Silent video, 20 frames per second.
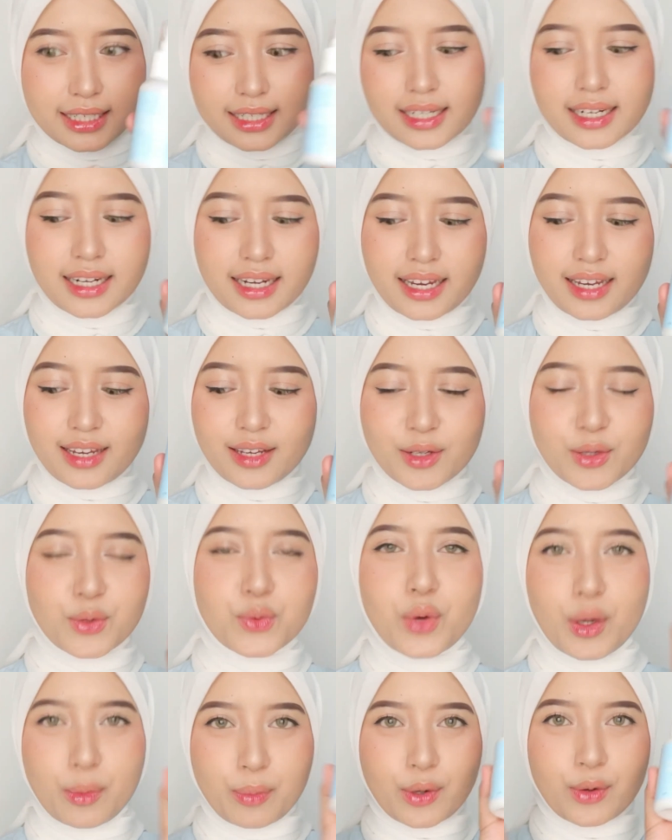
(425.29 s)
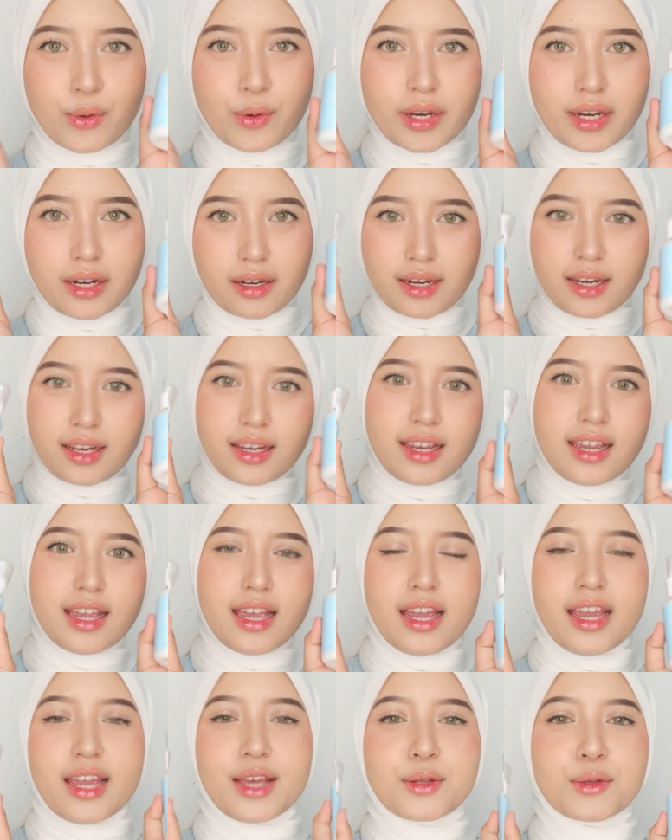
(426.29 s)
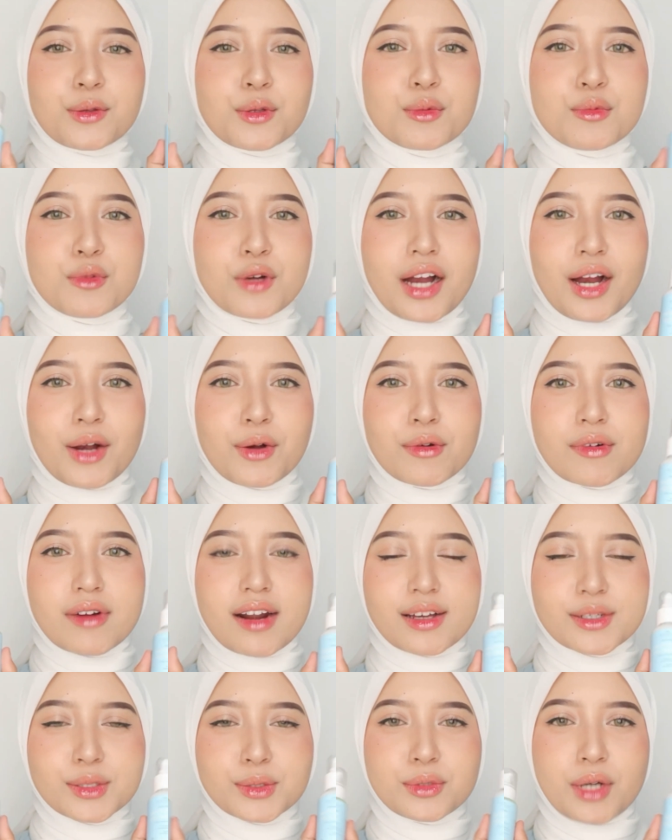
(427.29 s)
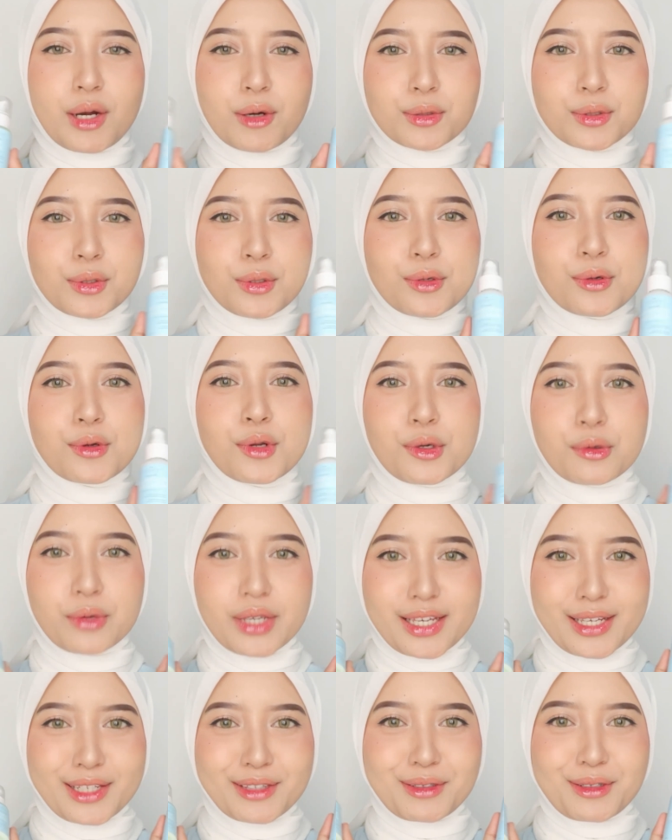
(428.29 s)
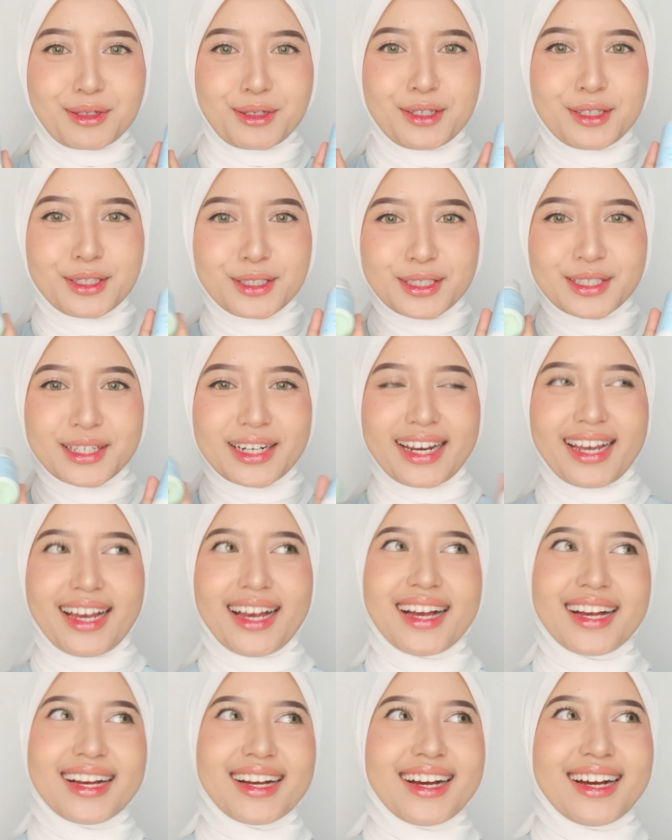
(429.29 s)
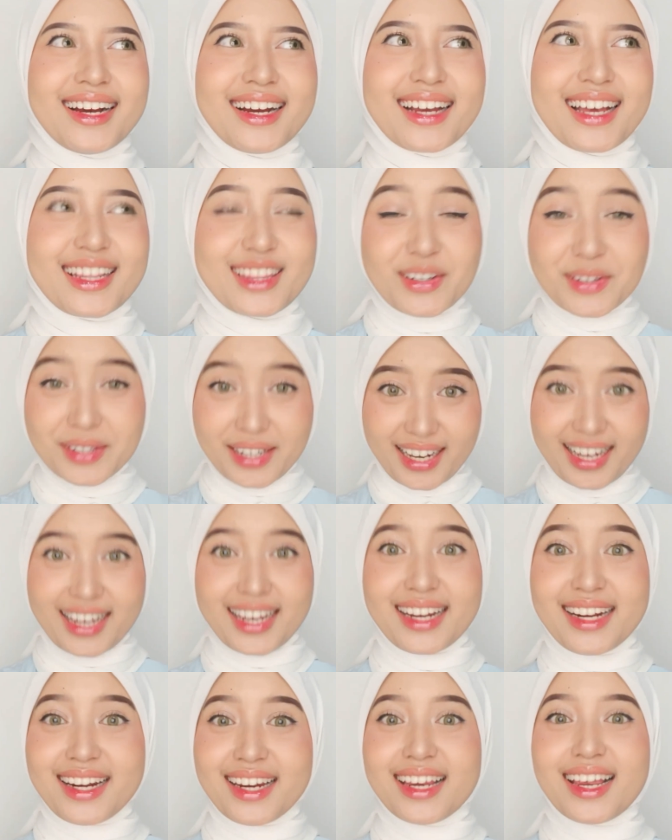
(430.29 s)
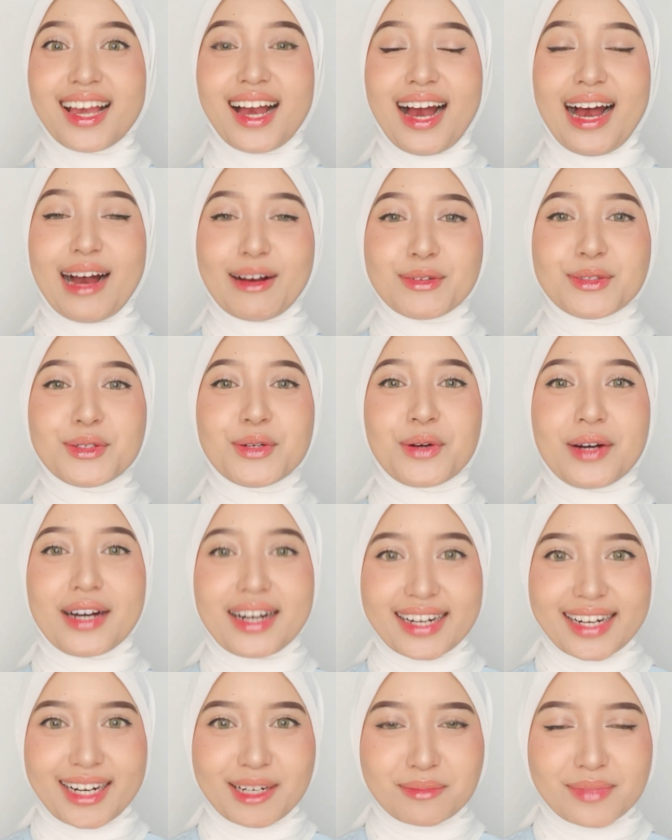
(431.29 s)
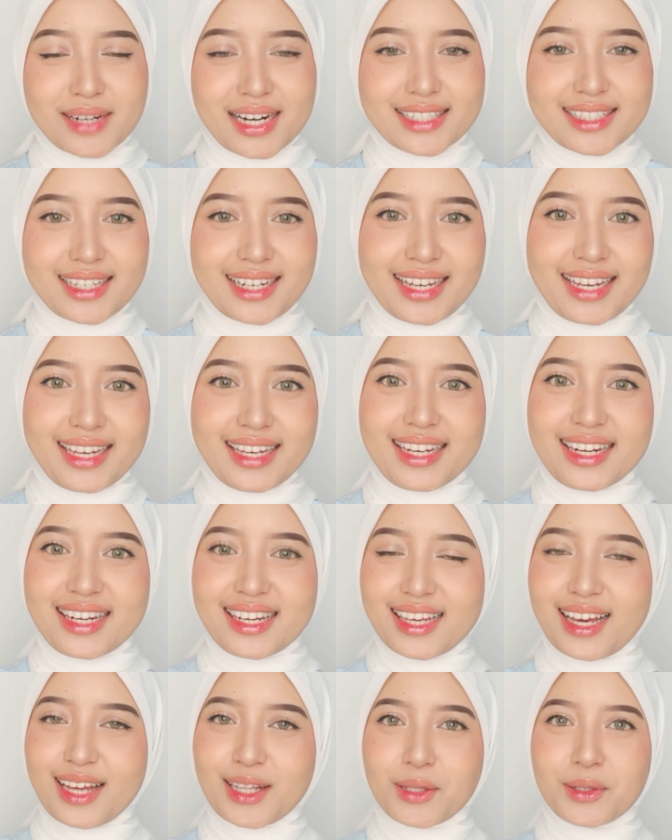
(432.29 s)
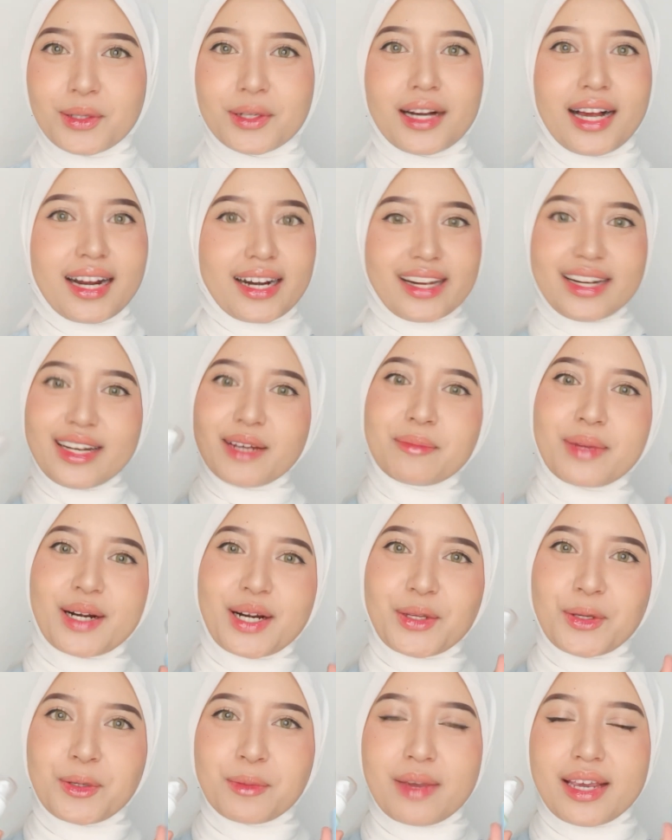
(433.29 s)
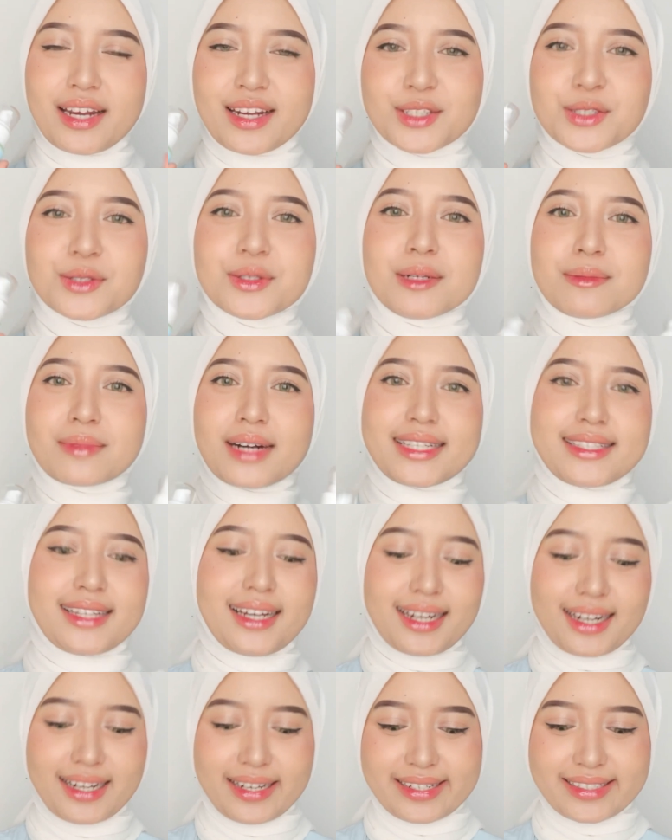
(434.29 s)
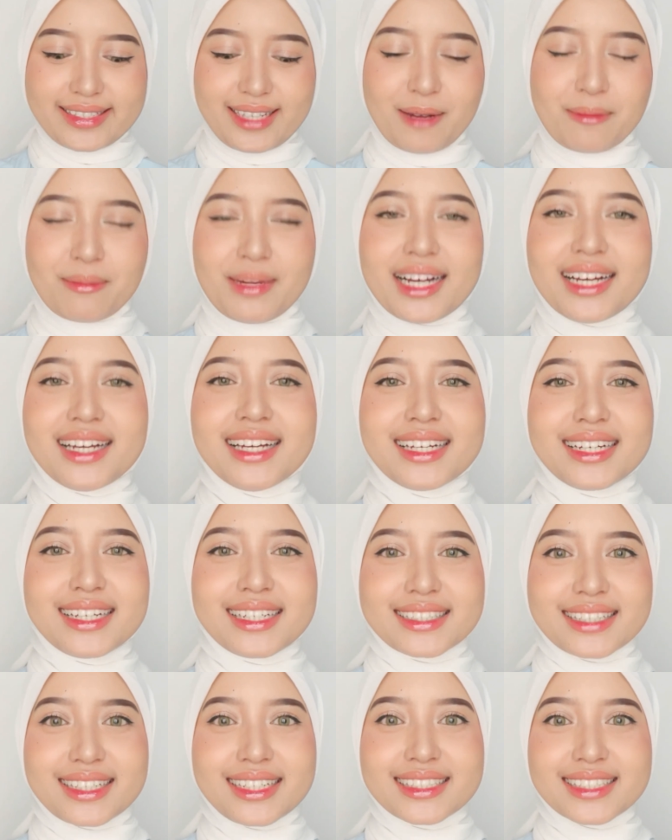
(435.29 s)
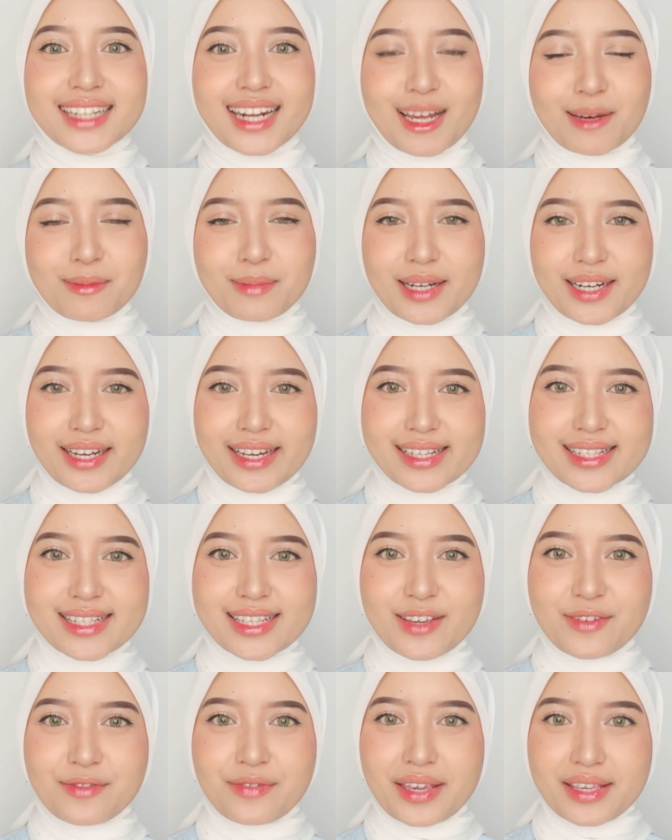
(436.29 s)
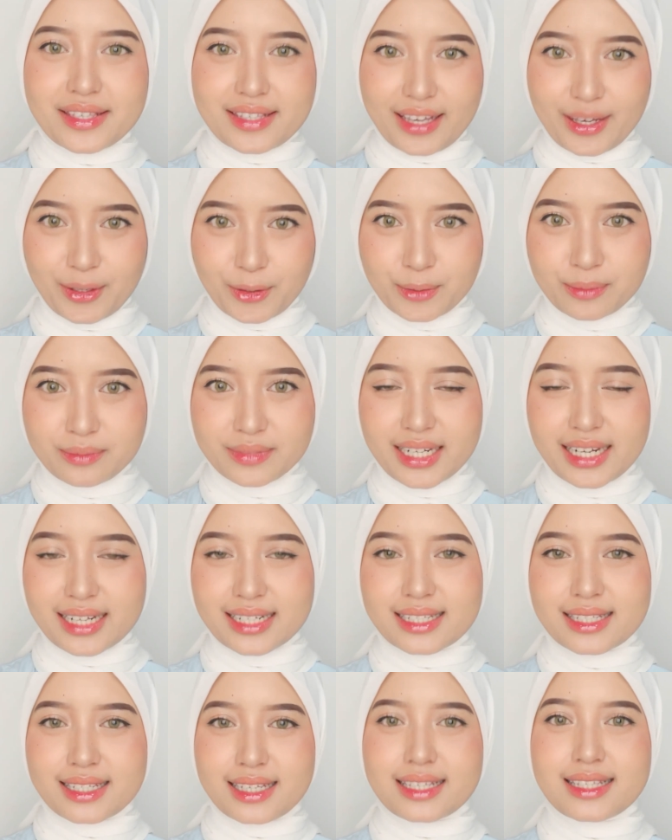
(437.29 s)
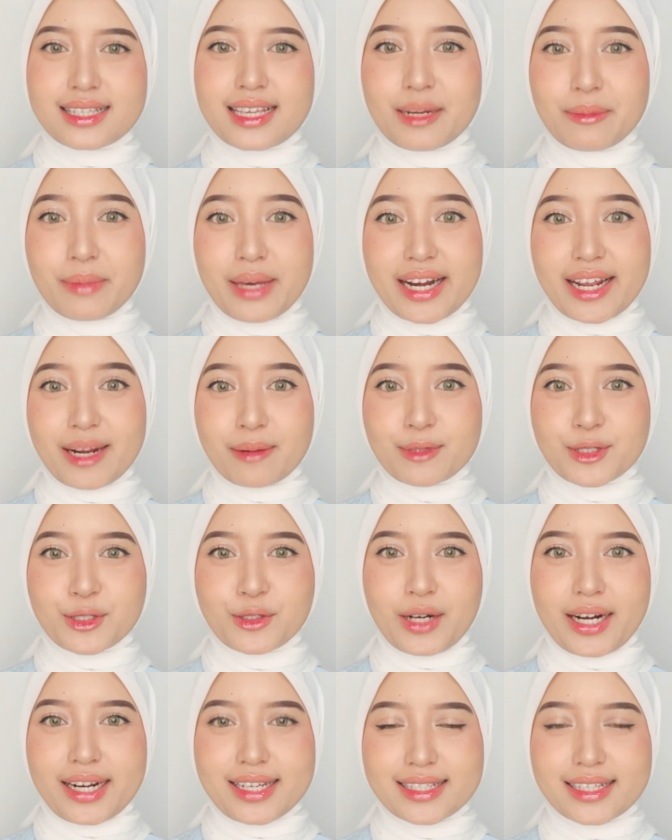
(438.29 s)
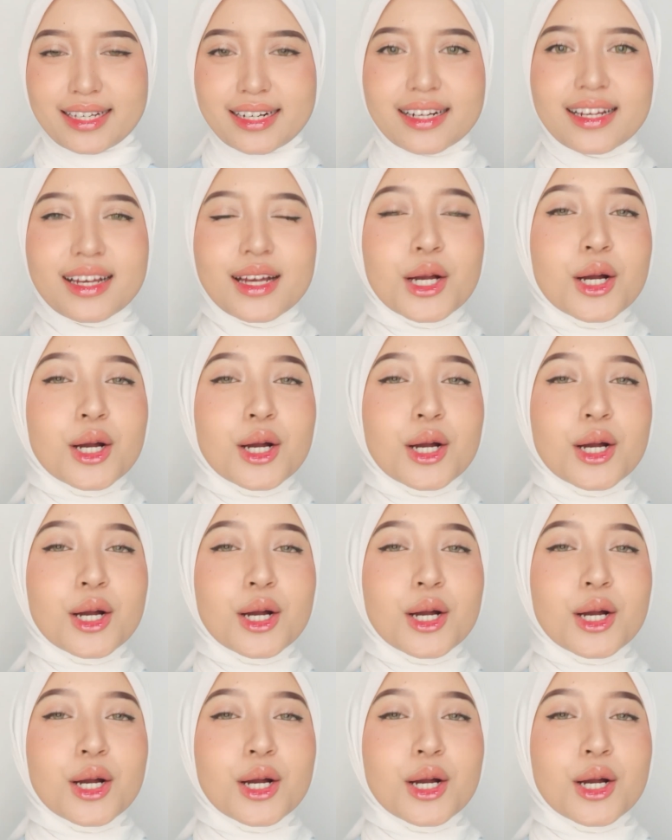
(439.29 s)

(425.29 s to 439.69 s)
ini dua produk ini itu tuh muka aku langsung auto glowing gitu loh kayak nggak tahu ya ini aku doang yang merasa kayak gini atau kalian yang pernah nyoba ini juga merasakan hal yang sama jadi setelah pakai si face serum dan si skin barrier moisturizer